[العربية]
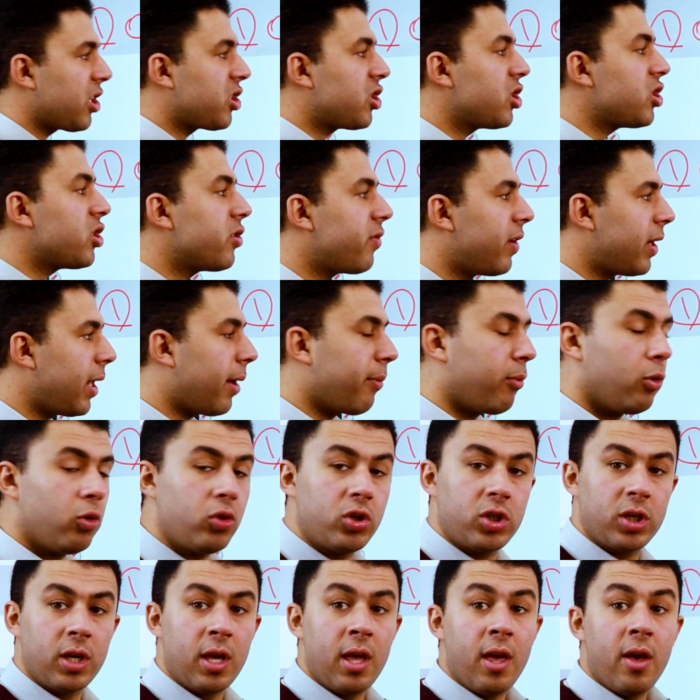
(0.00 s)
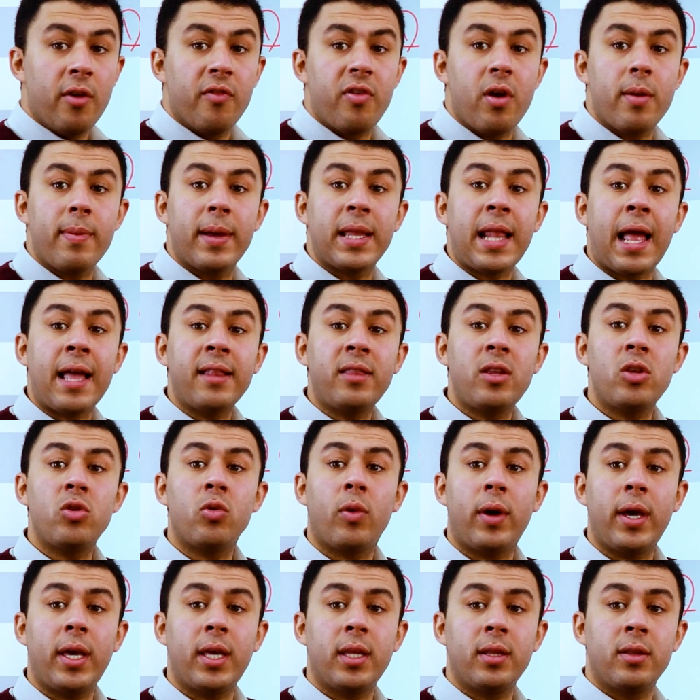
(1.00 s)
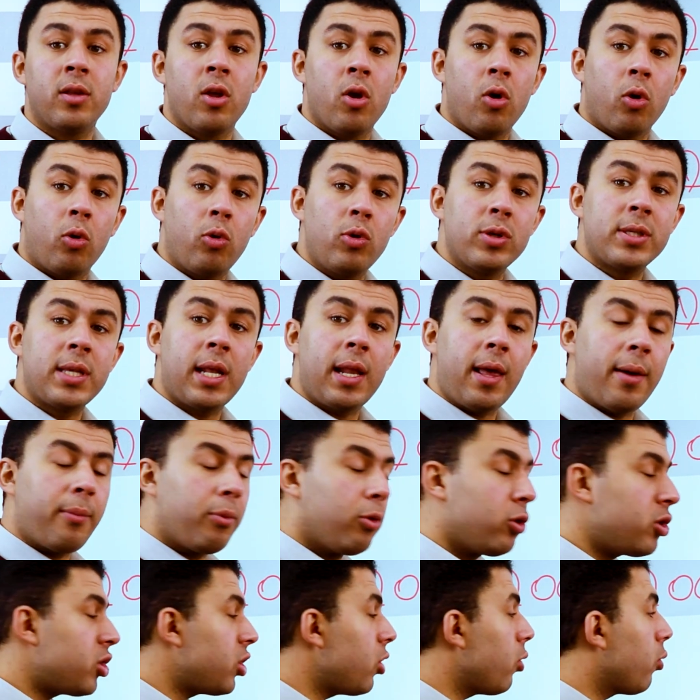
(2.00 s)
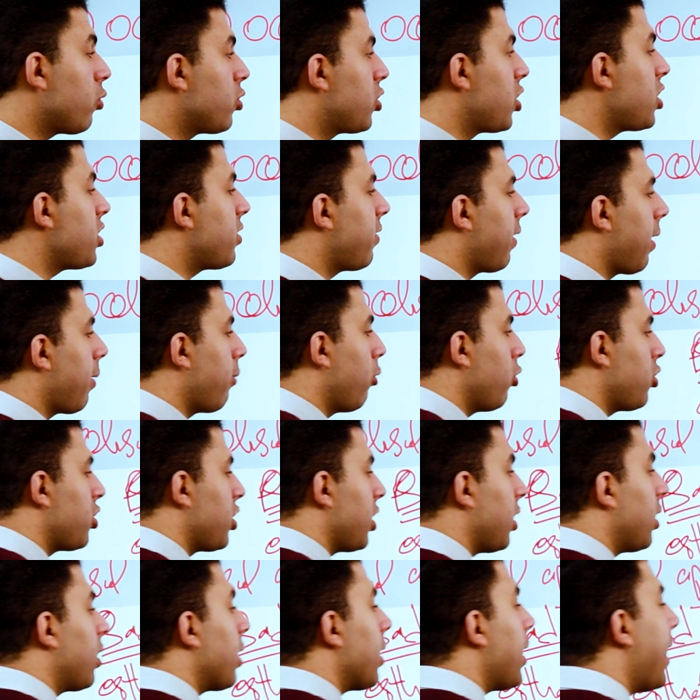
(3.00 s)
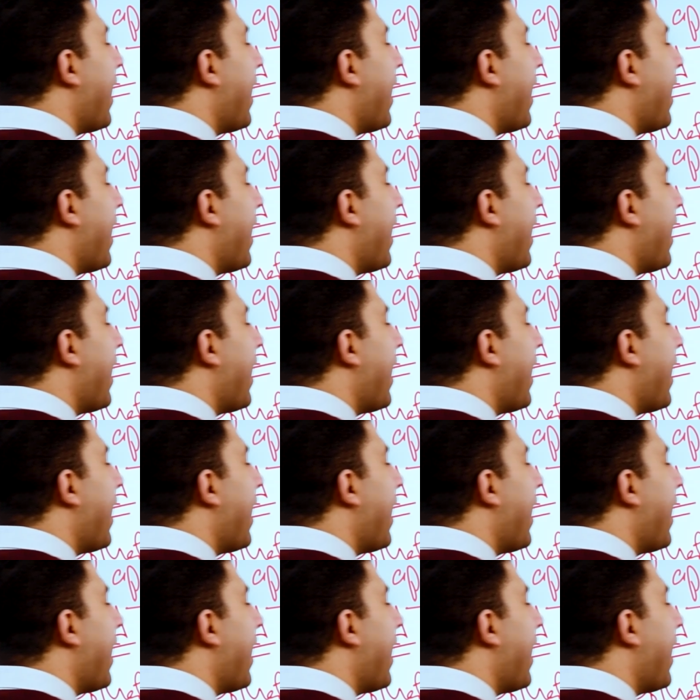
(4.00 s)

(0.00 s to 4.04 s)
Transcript: ده جينجيفالي ابروتشي فيبقى انا عندي نوعين كلوزالي ابروتشنج وجينجيفال ابروتشنج